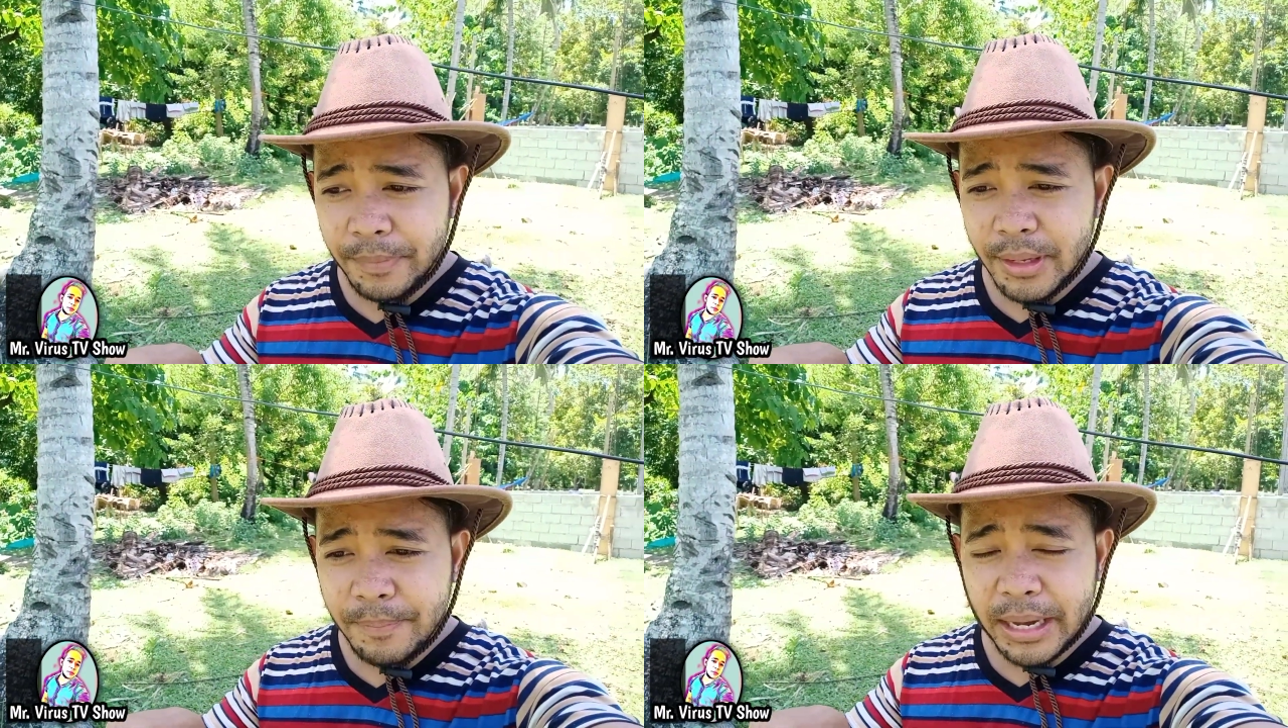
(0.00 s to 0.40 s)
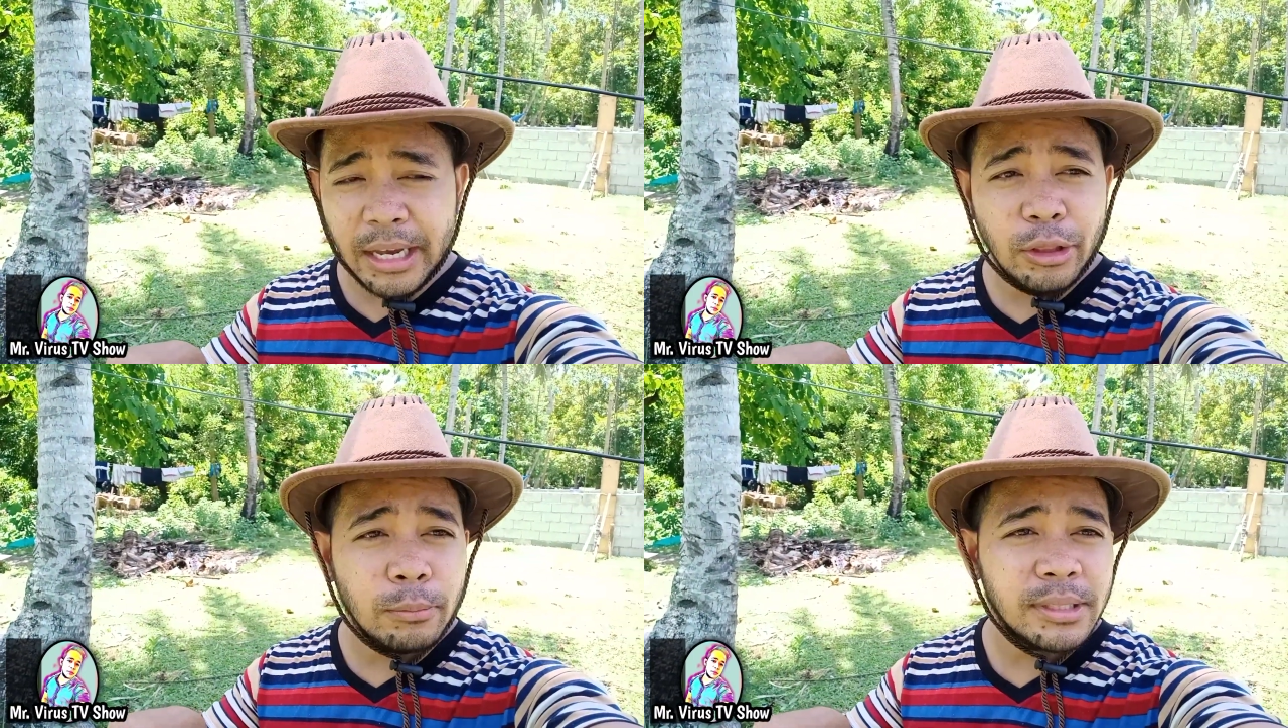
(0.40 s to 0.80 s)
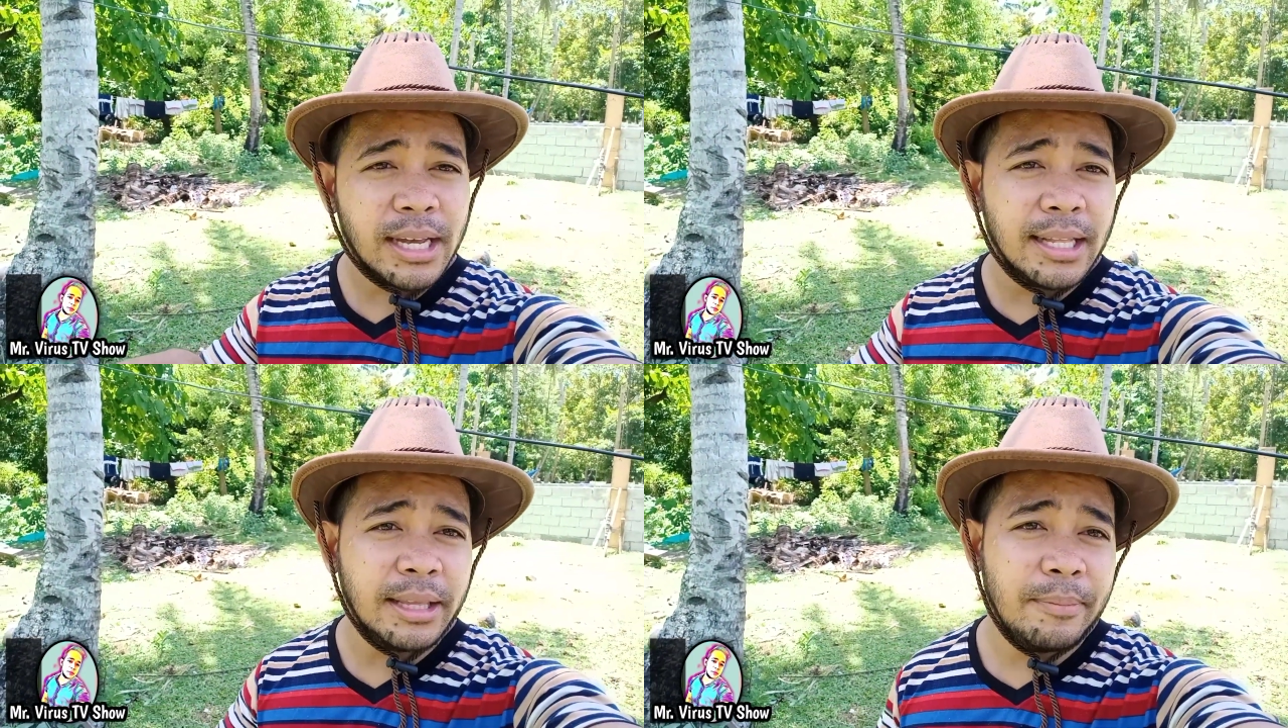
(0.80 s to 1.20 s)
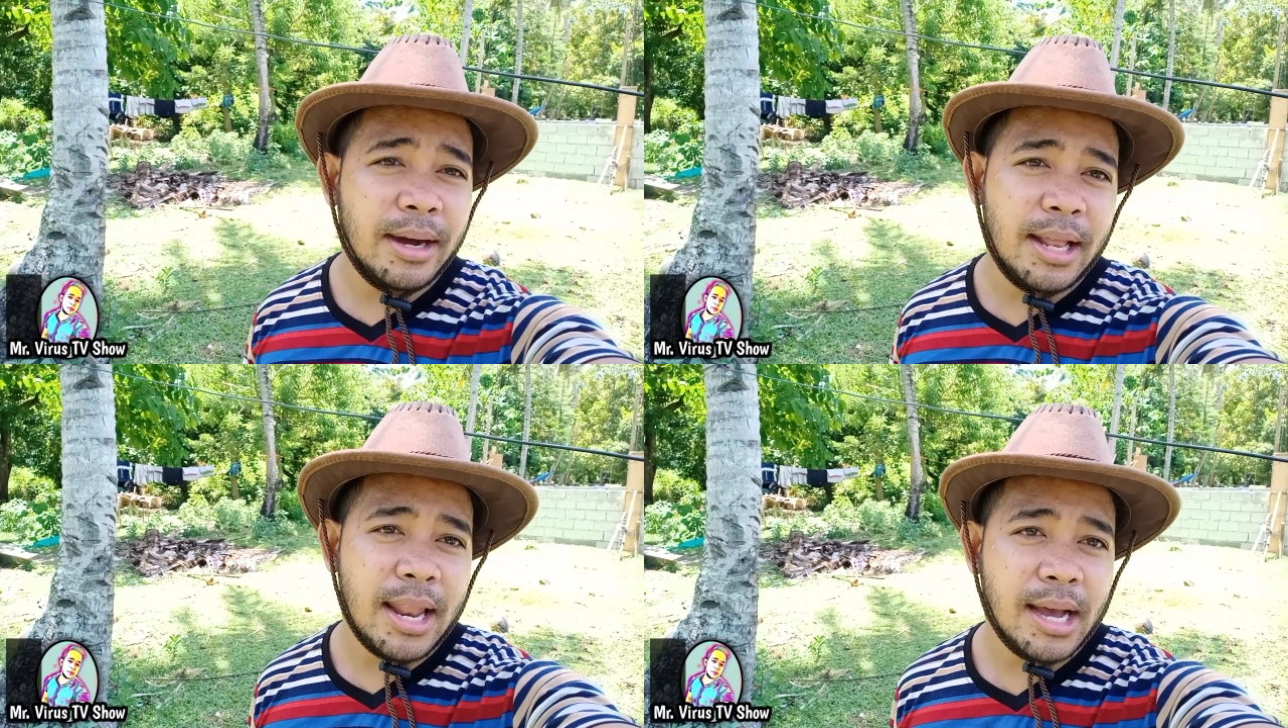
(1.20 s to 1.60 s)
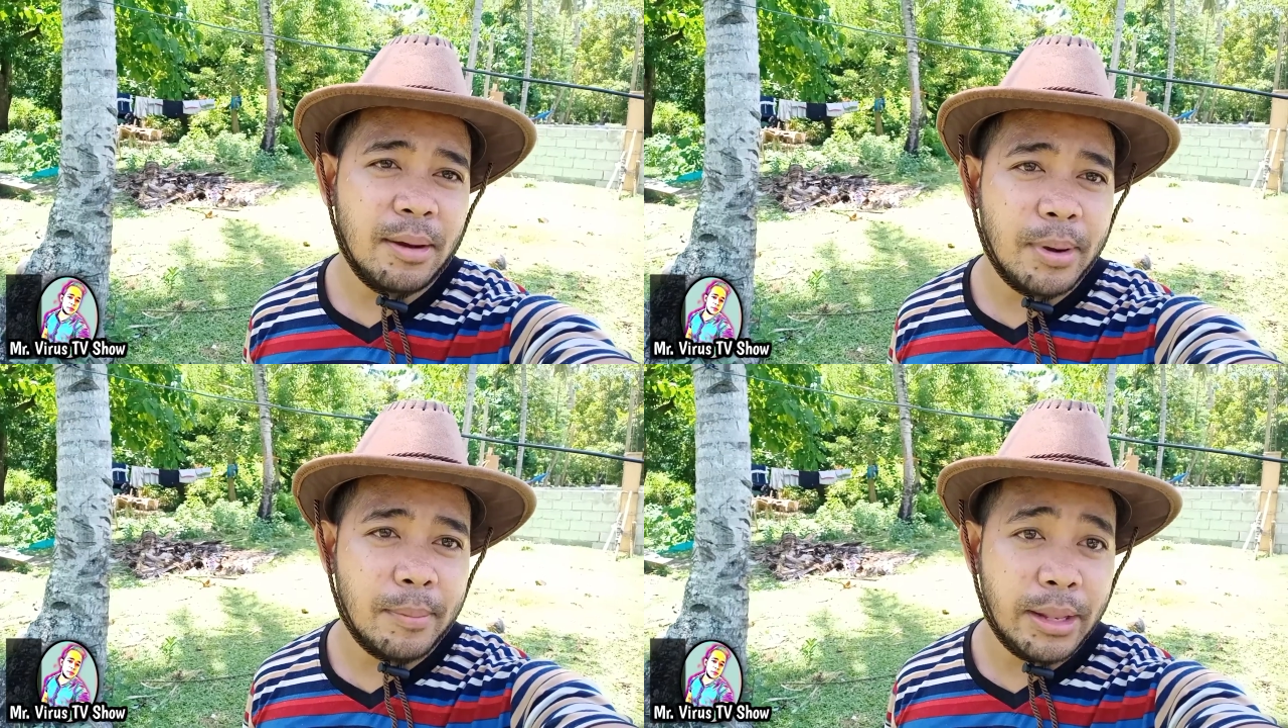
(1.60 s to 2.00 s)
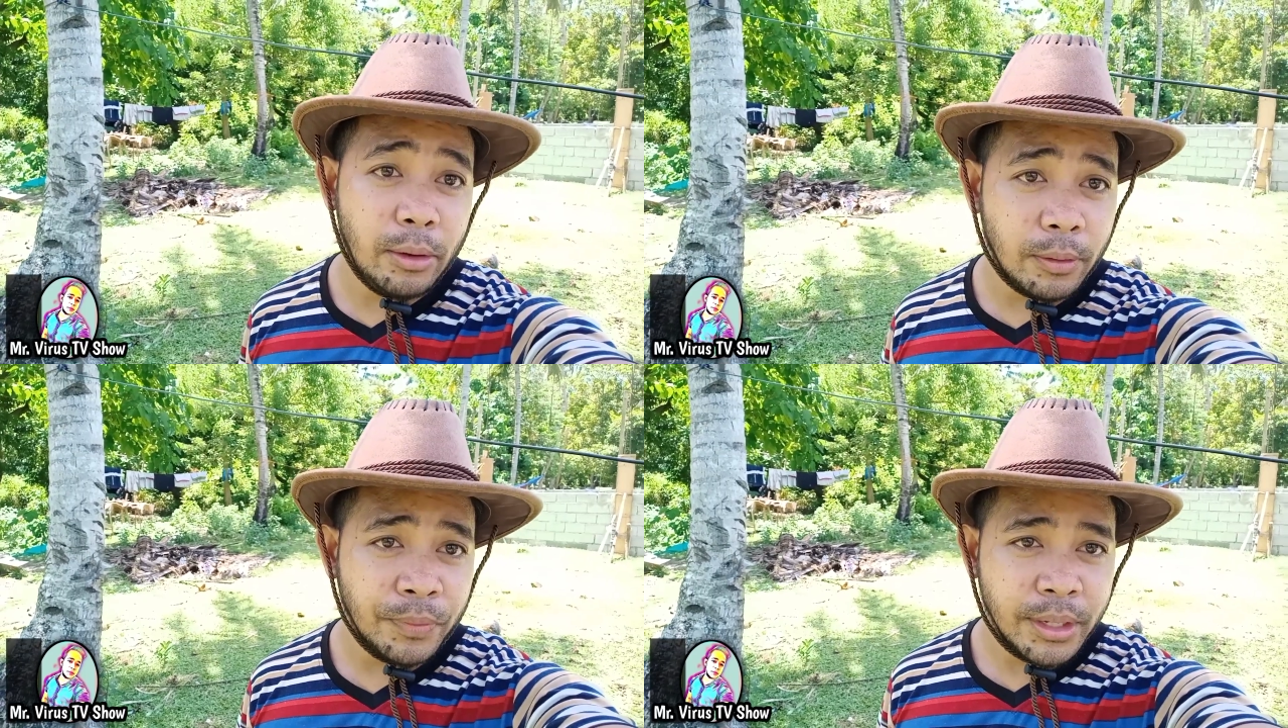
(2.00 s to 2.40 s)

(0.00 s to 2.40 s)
na painom sa ating mga alaga mga manok.